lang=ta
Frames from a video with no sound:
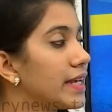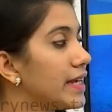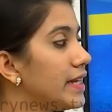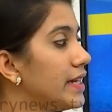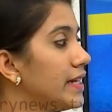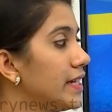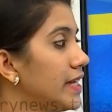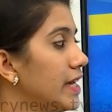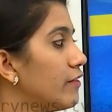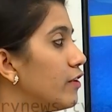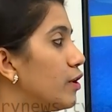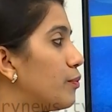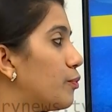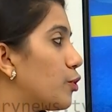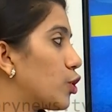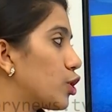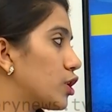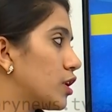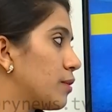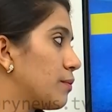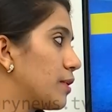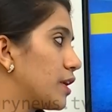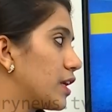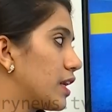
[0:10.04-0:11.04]
இந்தியாவில்
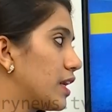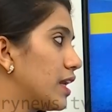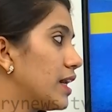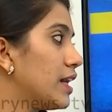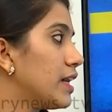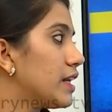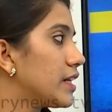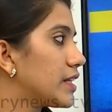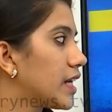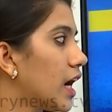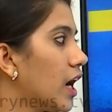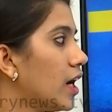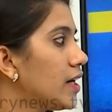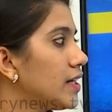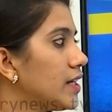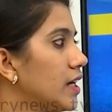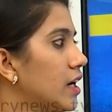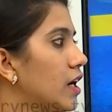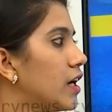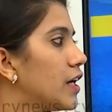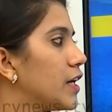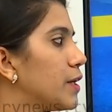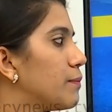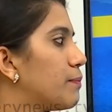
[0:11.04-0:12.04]
பொறுத்த
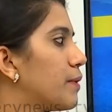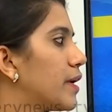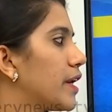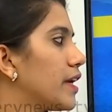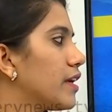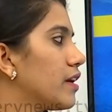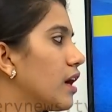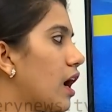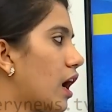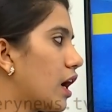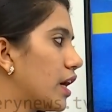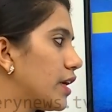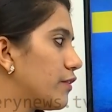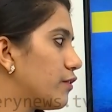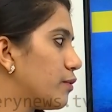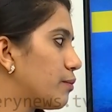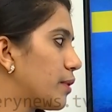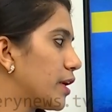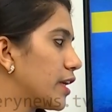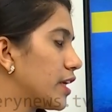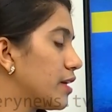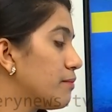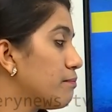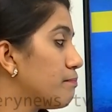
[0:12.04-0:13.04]
டாடா அடிப்படை
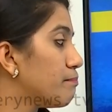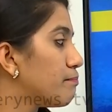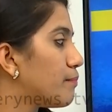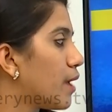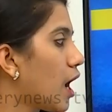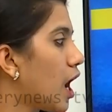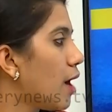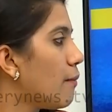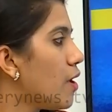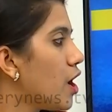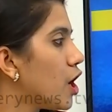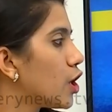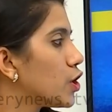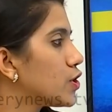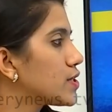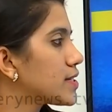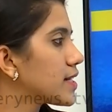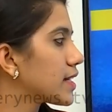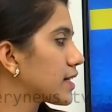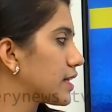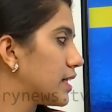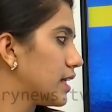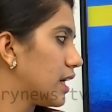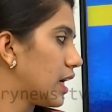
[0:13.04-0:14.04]
ஆய்வு மையம் பாபா
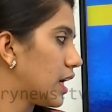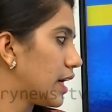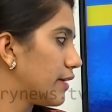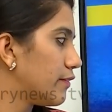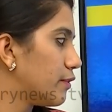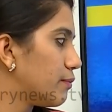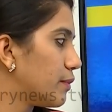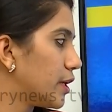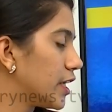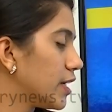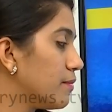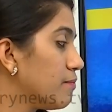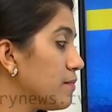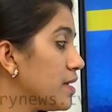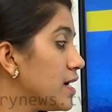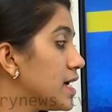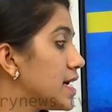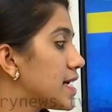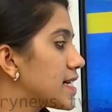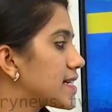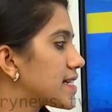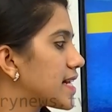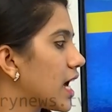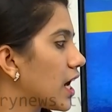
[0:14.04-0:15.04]
அணுசக்தி ஆய்வு மையம்
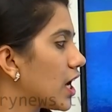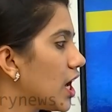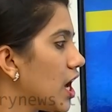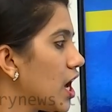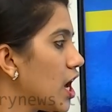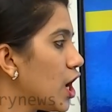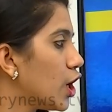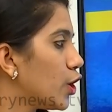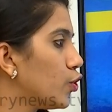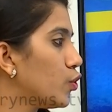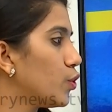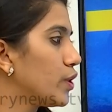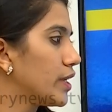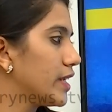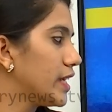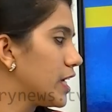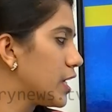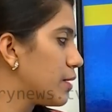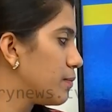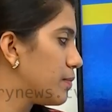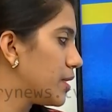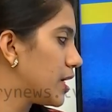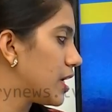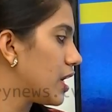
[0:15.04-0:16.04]
சகா அணு
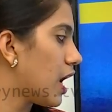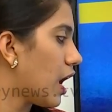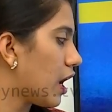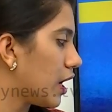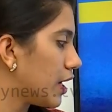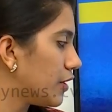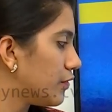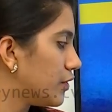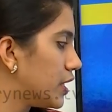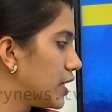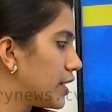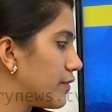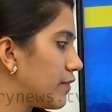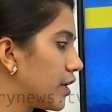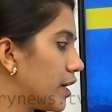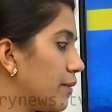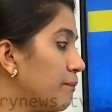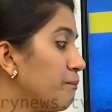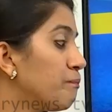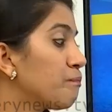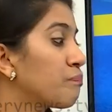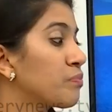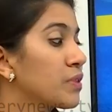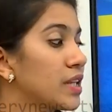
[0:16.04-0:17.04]
இயற்பியல் ஆய்வு
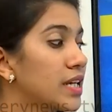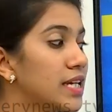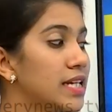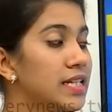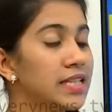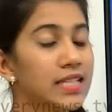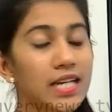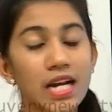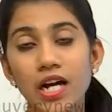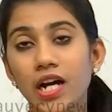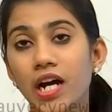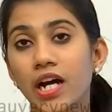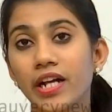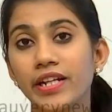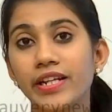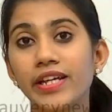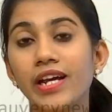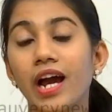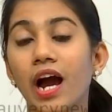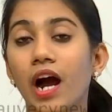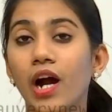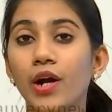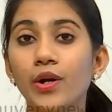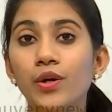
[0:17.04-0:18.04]
நிறுவனம் இந்திரா
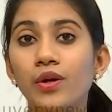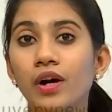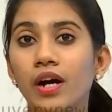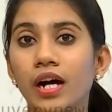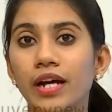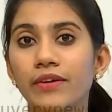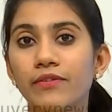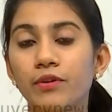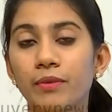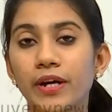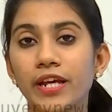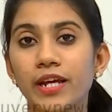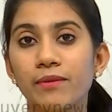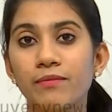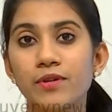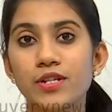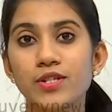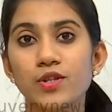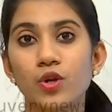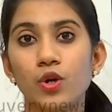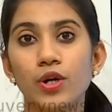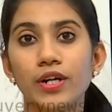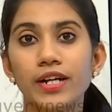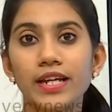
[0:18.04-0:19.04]
காந்தி அணு ஆய்வு
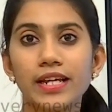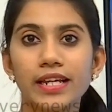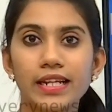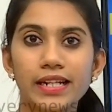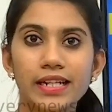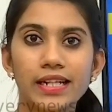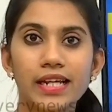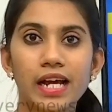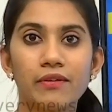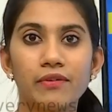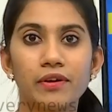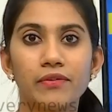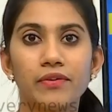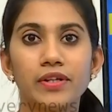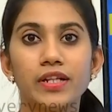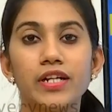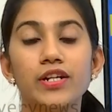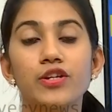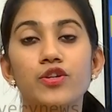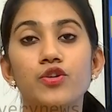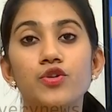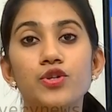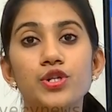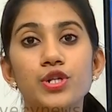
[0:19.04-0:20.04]
மையம்னு சொல்லிட்டு இந்தியாவில்
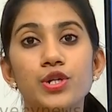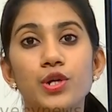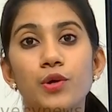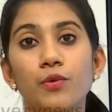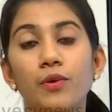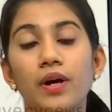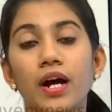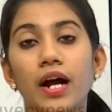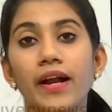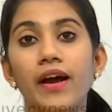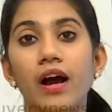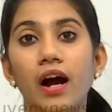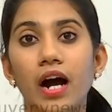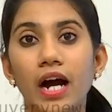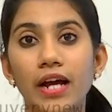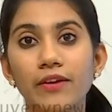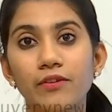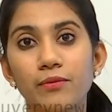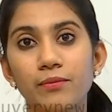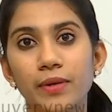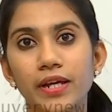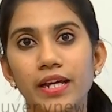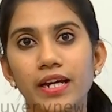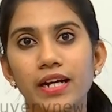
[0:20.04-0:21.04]
வந்து நியூட்ரினோவுக்கான
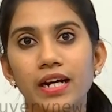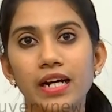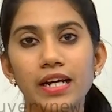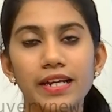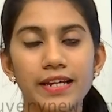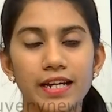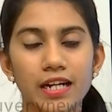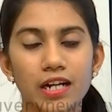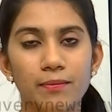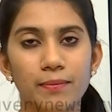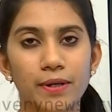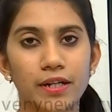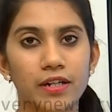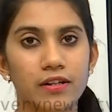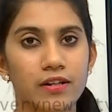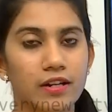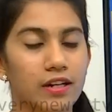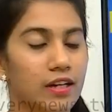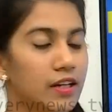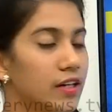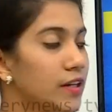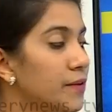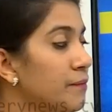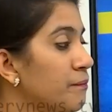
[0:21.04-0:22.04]
ஆய்வு மையங்கள்
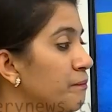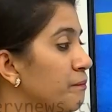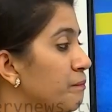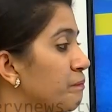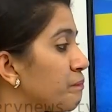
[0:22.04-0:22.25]
இயங்கப்பட்டு இருக்கு